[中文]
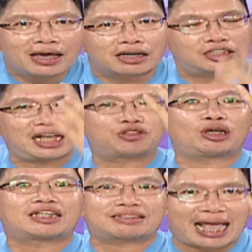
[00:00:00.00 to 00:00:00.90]
可是他
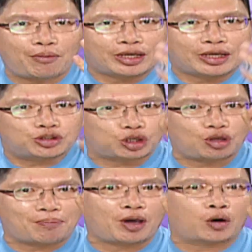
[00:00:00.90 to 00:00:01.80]
捐的单位绝
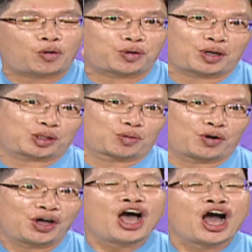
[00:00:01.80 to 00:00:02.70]
对没有会员
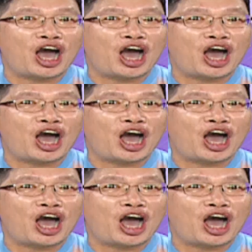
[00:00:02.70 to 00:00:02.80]
多，